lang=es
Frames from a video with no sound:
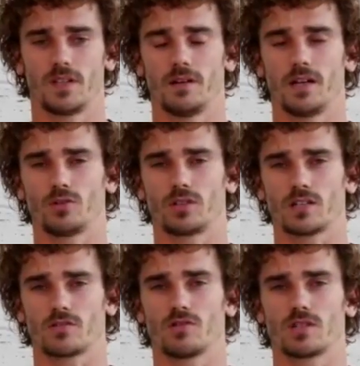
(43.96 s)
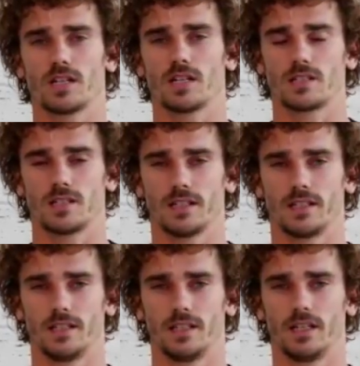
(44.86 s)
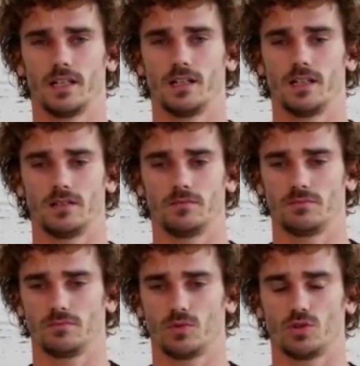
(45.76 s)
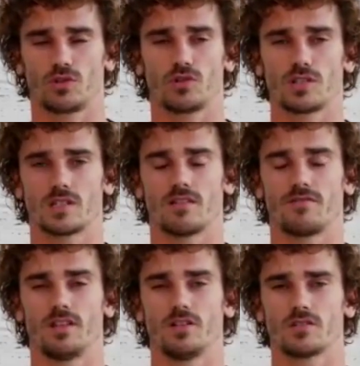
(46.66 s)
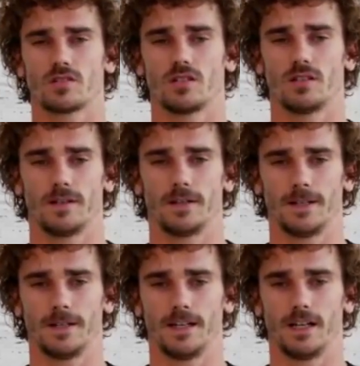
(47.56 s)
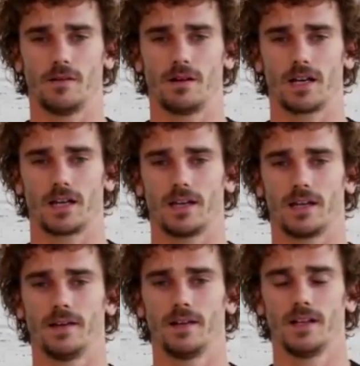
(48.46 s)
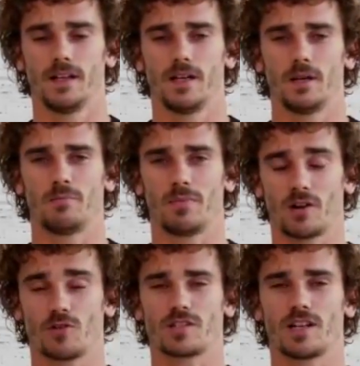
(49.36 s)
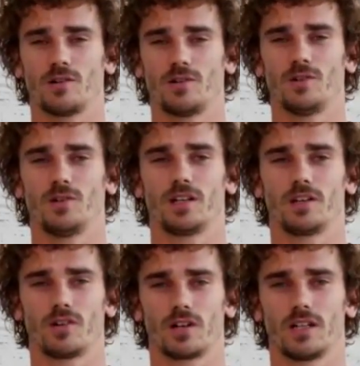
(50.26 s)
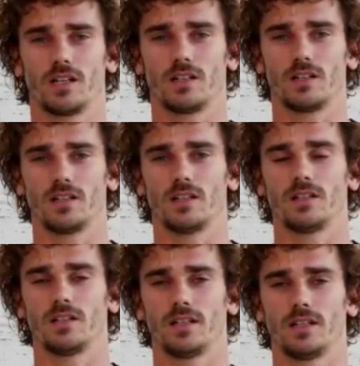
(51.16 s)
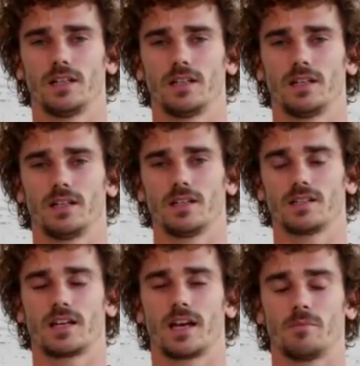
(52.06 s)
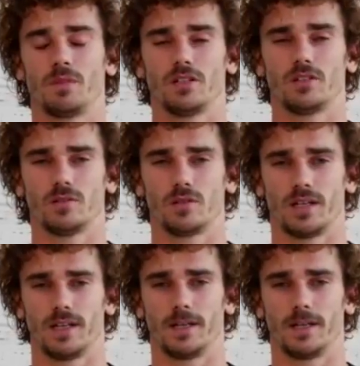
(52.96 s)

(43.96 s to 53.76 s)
de, ver otras cosas, tener otros desafíos. la verdad que me ha costado ¿no? coger ese camino,